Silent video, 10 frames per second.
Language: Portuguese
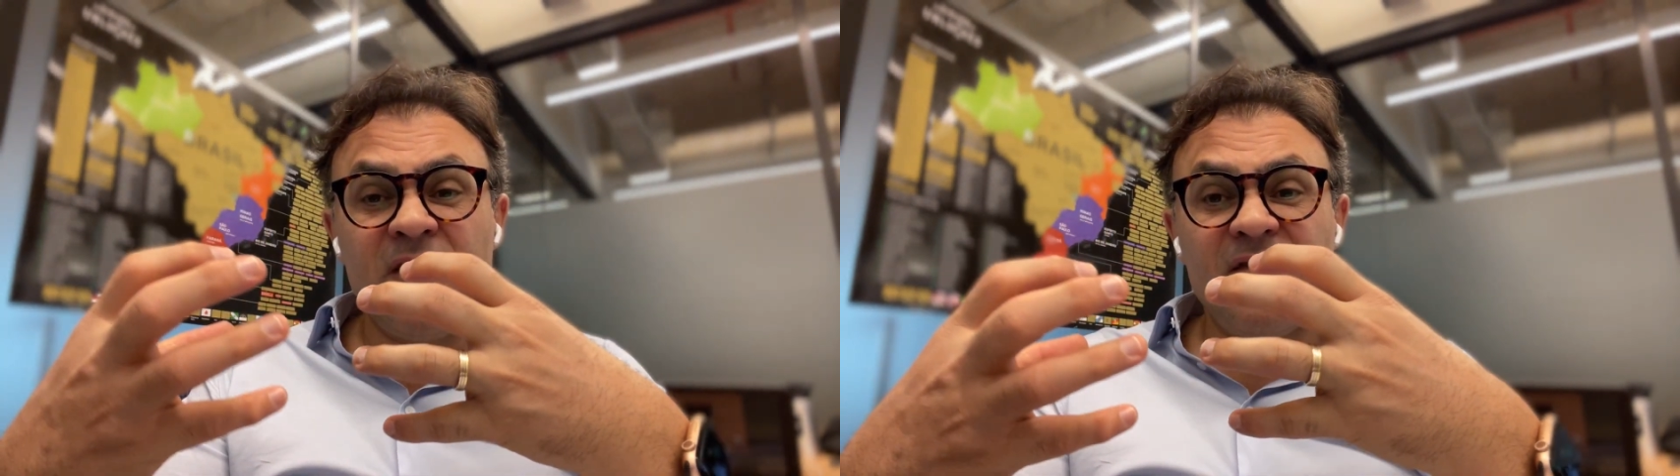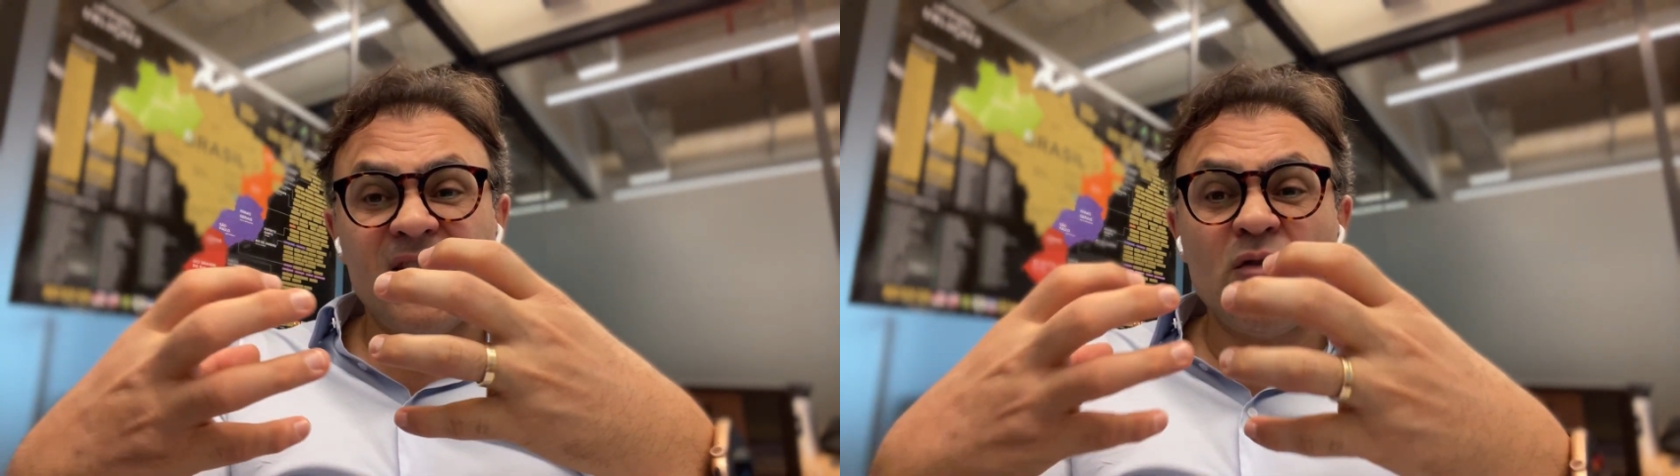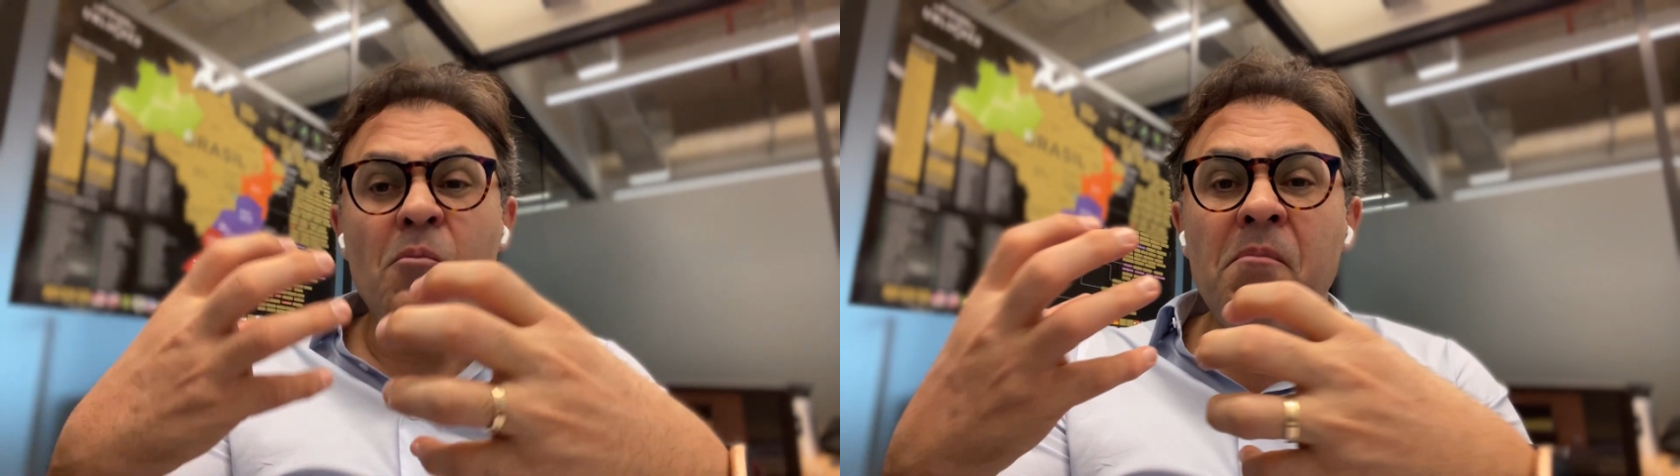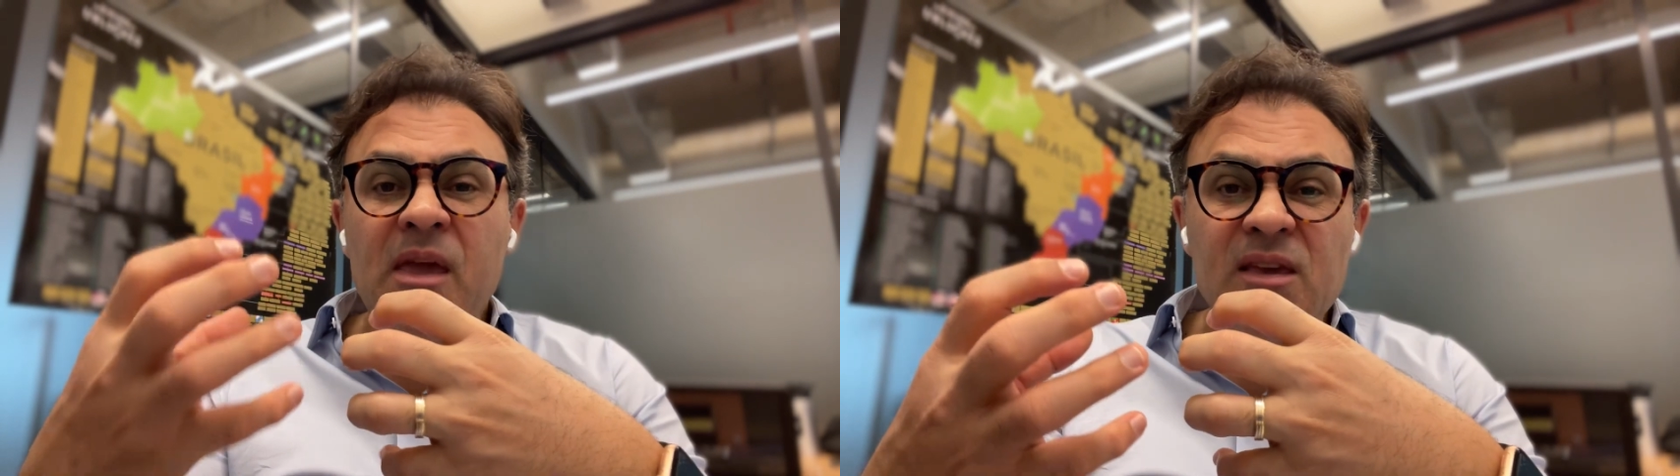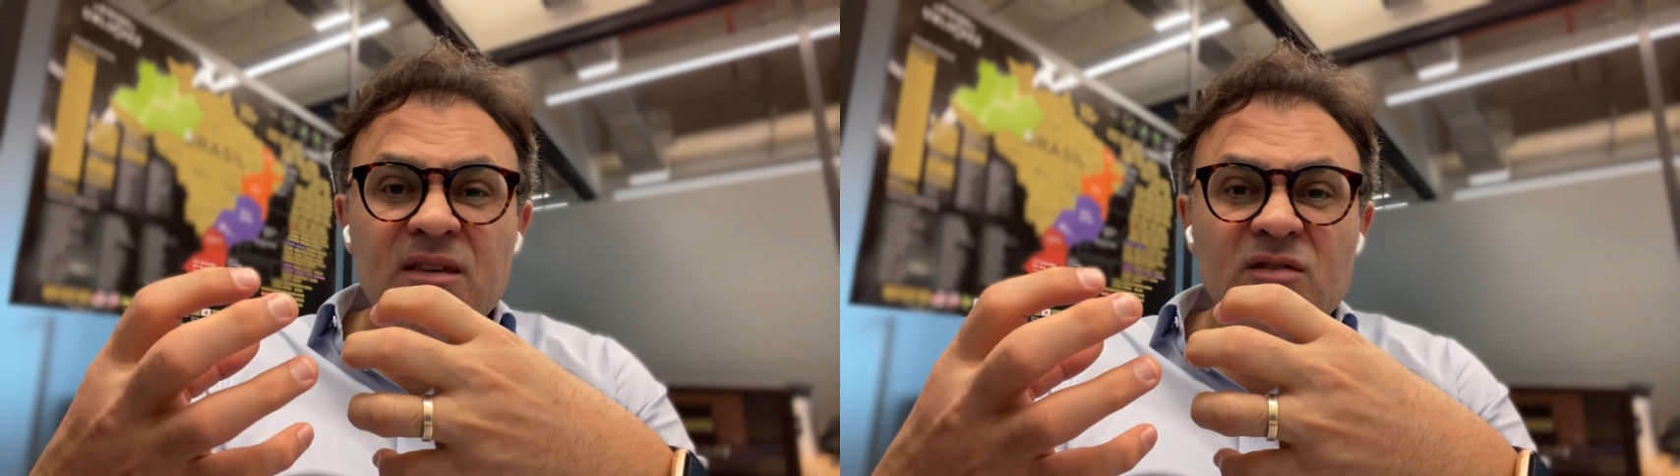vai fazer um
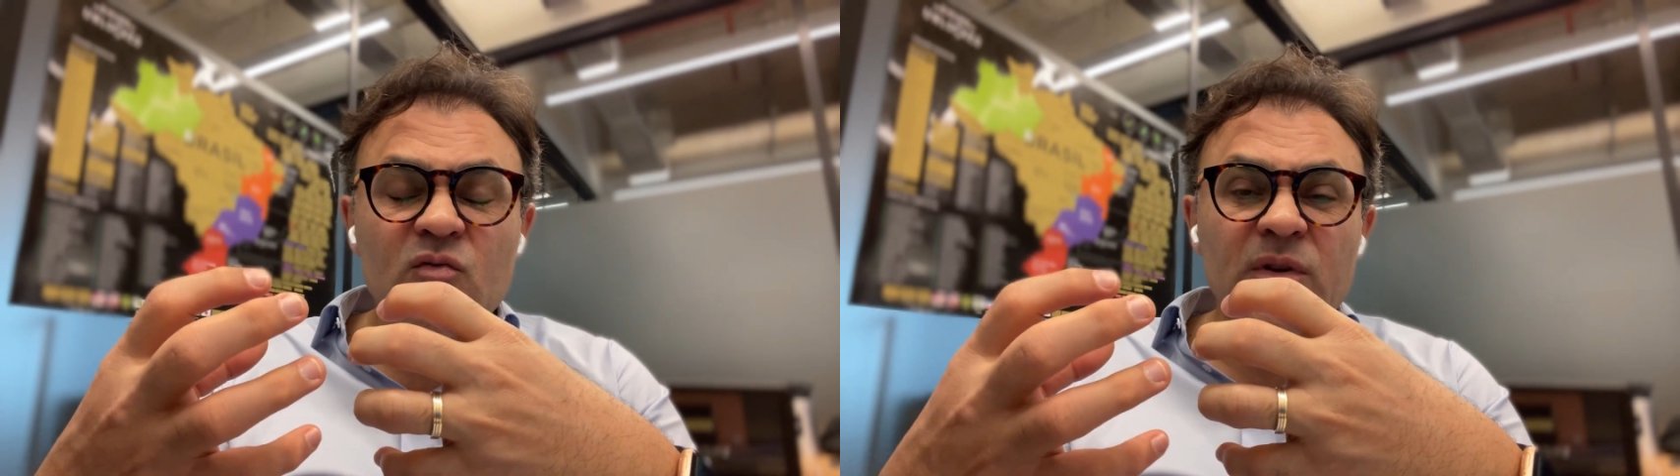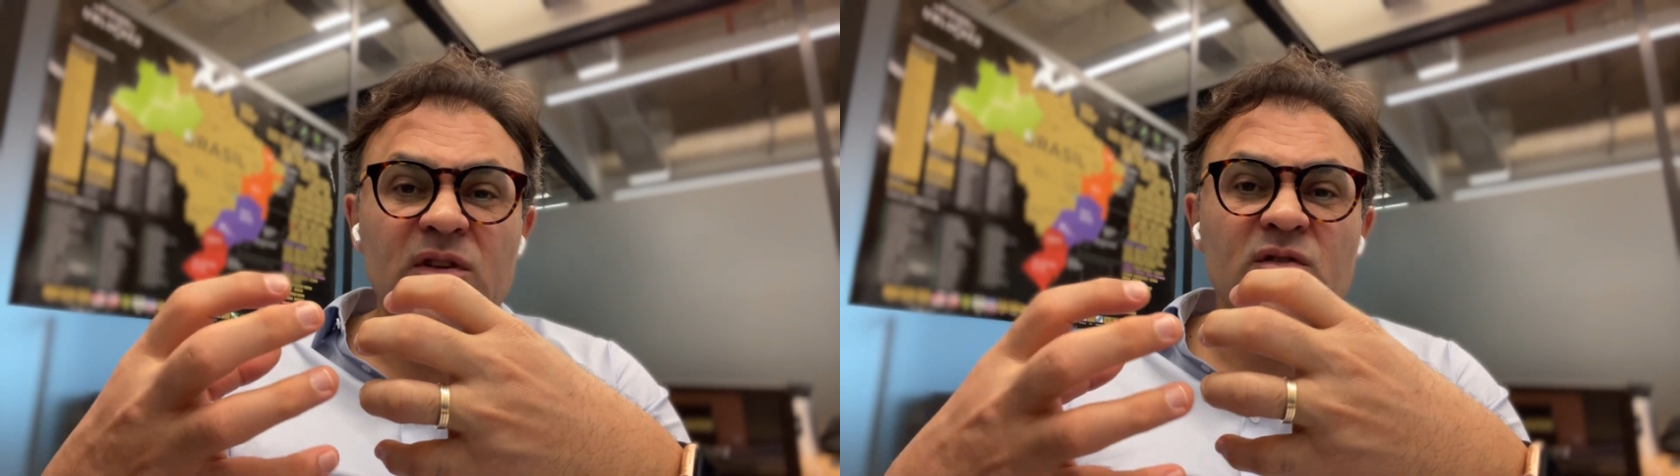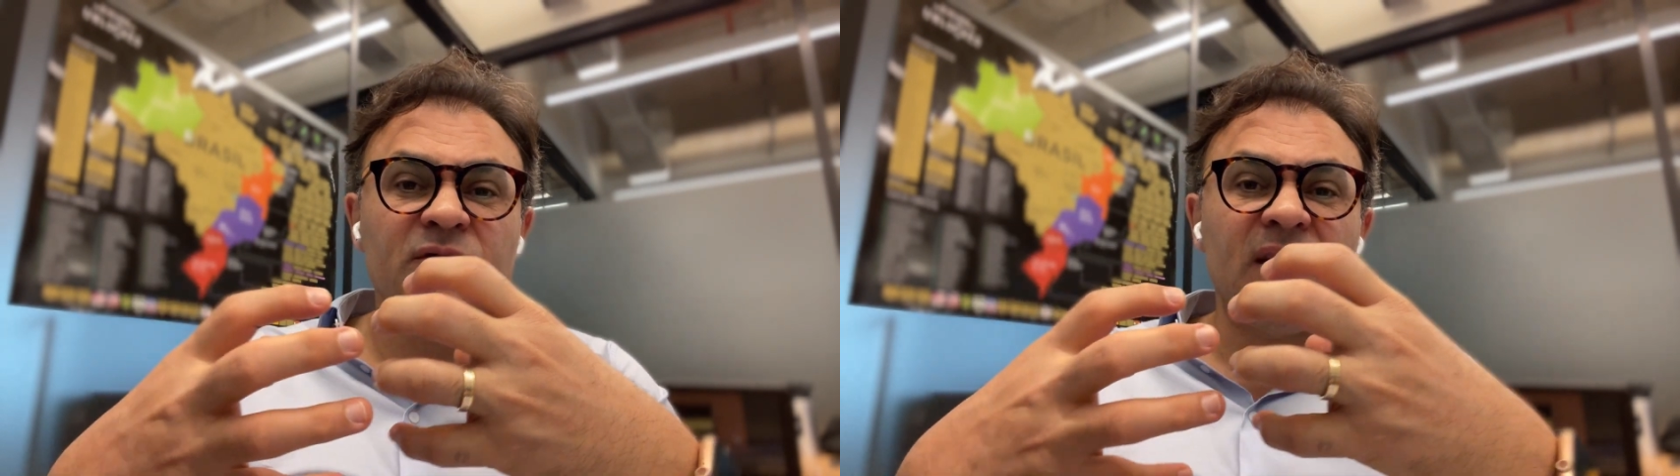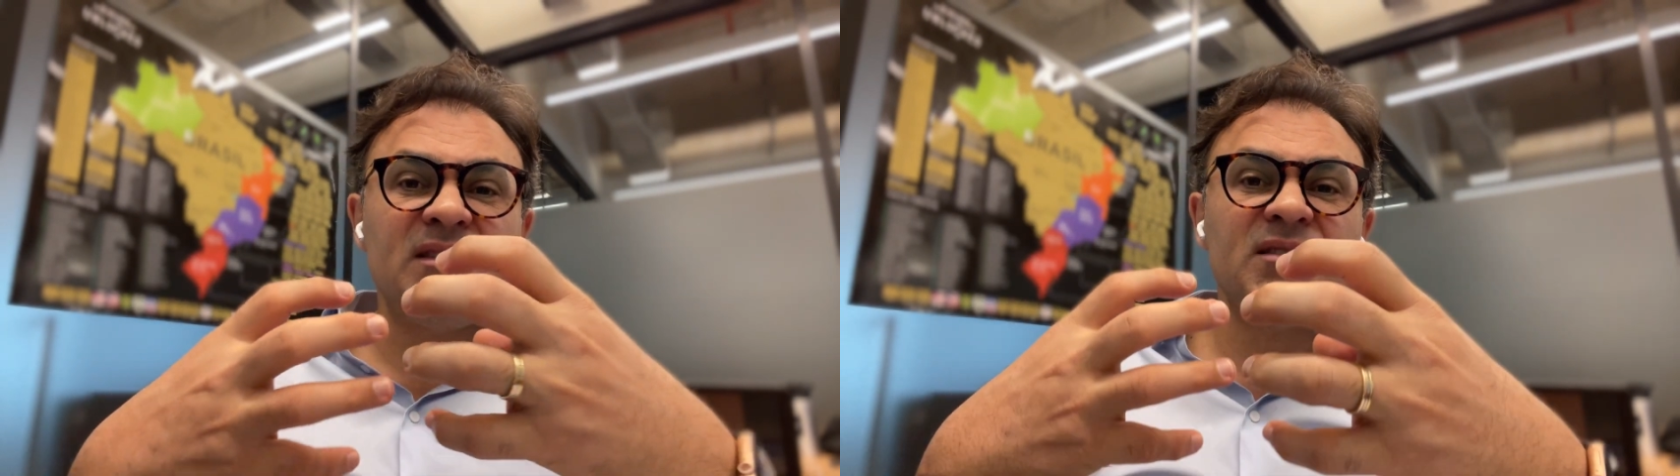mix com isso, vai,